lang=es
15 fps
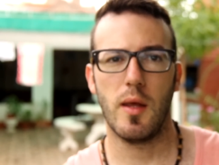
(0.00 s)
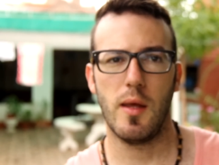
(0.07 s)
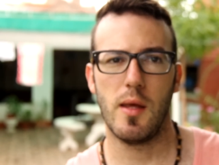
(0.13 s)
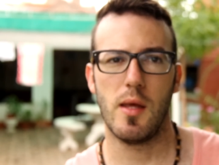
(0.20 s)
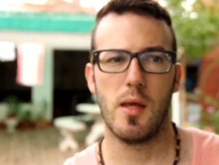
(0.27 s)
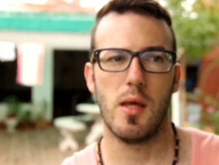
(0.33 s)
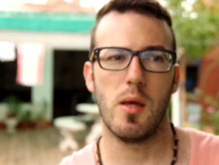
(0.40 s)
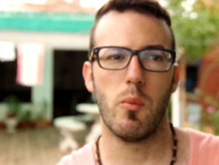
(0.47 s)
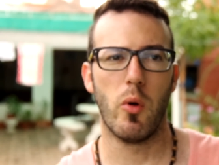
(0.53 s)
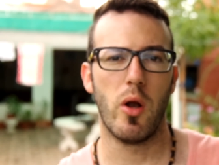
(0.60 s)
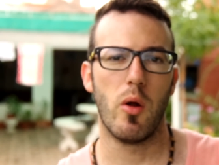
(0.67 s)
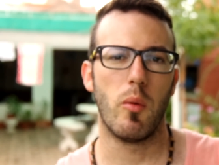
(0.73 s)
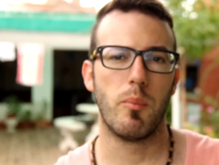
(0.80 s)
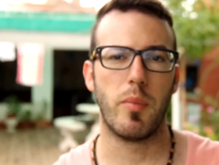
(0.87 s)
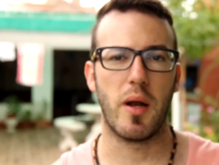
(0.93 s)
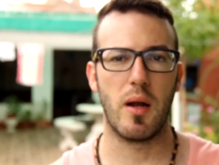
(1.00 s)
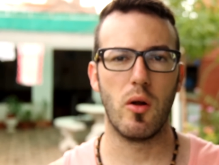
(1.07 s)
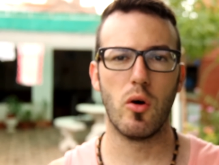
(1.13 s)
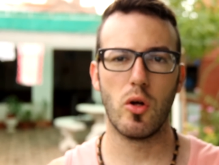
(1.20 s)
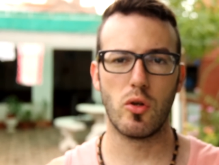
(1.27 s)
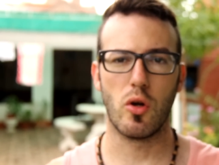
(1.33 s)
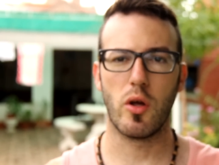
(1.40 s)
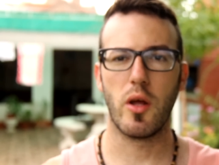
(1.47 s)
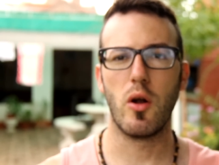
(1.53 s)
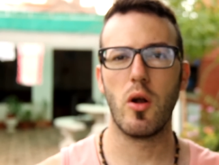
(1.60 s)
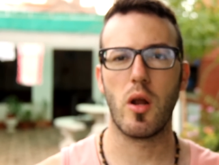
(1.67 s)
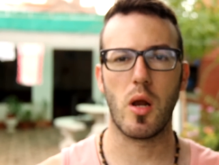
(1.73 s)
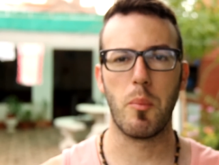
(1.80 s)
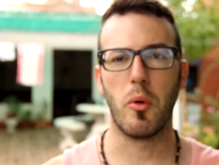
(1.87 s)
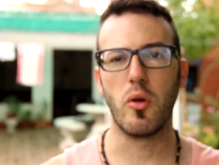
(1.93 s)
Y bueno, para los otros que no
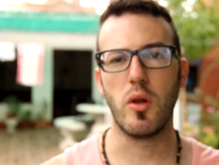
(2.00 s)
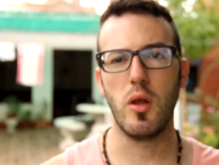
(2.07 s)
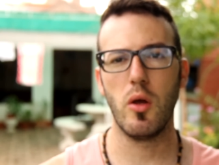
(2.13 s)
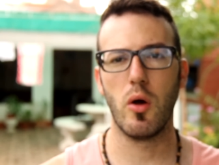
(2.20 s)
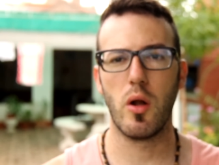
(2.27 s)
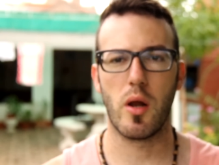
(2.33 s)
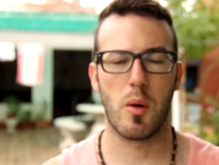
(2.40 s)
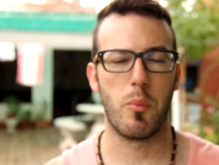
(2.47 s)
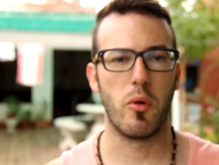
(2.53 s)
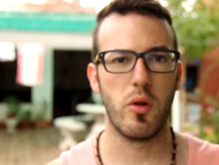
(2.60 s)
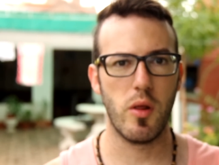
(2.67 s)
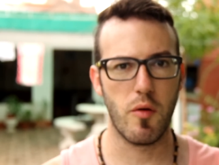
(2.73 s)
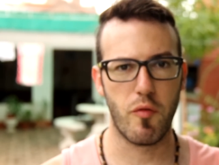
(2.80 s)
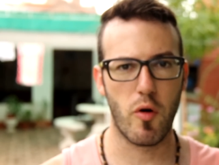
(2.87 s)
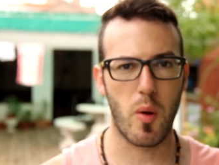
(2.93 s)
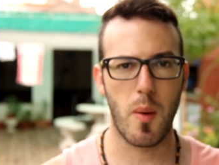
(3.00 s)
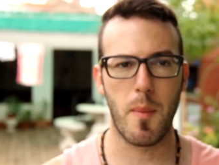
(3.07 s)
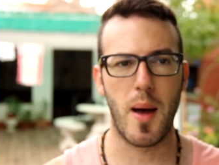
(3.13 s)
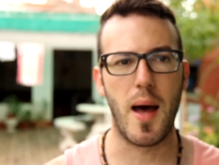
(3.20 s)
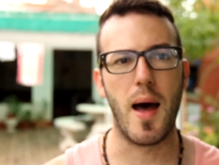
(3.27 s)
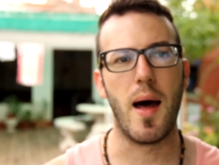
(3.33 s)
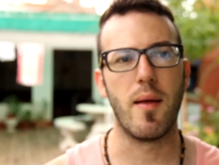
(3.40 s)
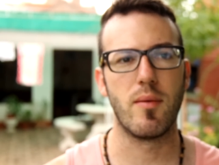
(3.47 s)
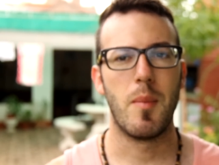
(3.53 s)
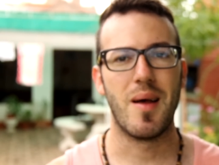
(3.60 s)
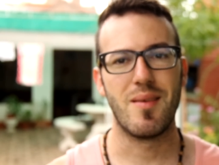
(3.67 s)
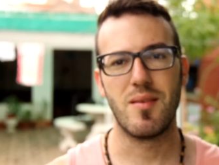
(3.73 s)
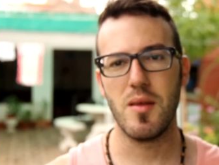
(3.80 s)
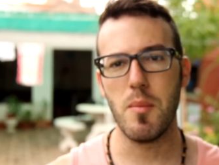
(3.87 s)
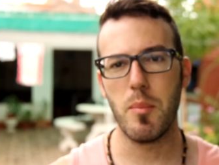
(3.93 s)
lo respondí o lo respondí de forma más,
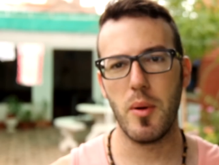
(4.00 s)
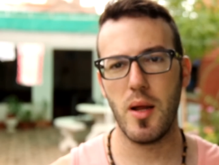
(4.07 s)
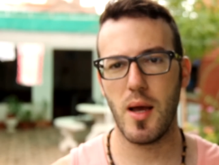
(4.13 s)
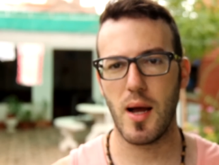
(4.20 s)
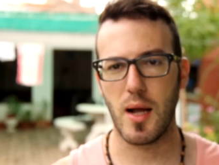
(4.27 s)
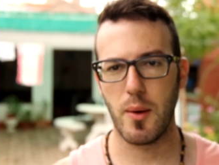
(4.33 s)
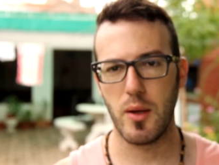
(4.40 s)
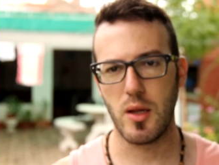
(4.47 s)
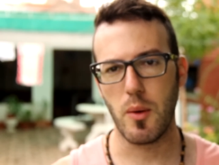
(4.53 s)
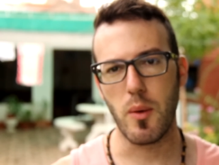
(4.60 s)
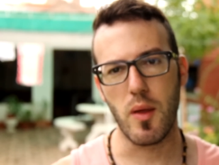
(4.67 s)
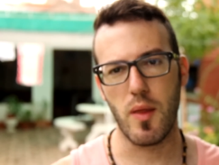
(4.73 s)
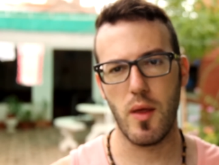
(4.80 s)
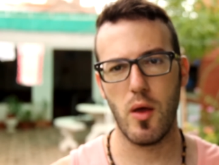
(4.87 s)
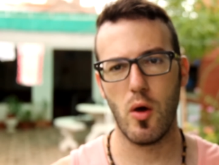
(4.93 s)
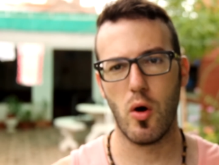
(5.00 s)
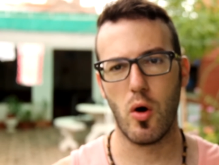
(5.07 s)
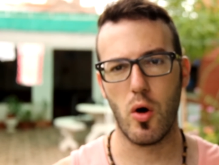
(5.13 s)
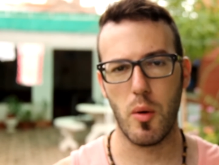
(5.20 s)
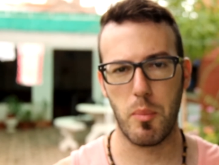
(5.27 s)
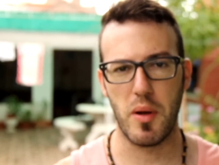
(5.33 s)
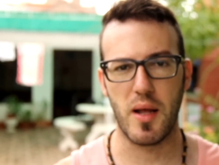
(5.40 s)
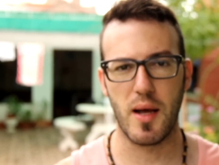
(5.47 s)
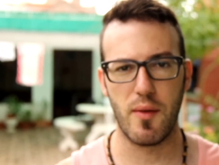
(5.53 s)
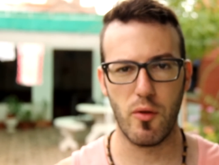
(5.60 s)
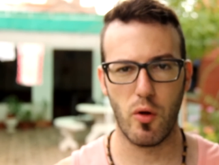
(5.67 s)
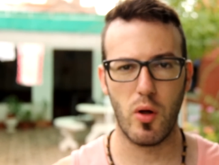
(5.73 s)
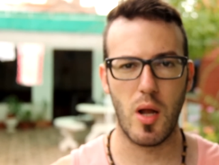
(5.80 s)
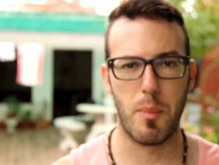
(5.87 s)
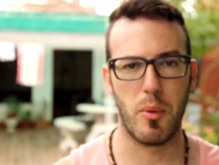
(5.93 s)
más simple, acaba este video
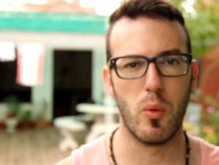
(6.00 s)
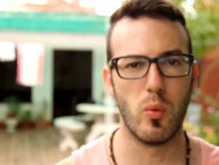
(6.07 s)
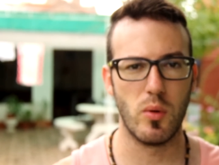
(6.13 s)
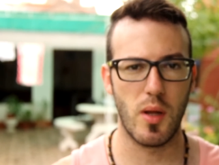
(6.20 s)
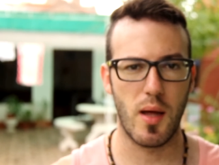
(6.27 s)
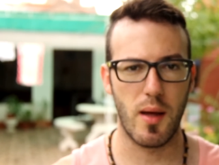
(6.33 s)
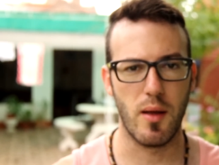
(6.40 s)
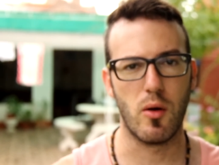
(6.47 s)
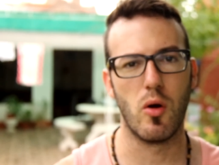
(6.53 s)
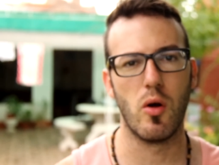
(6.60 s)
explicando las preguntas en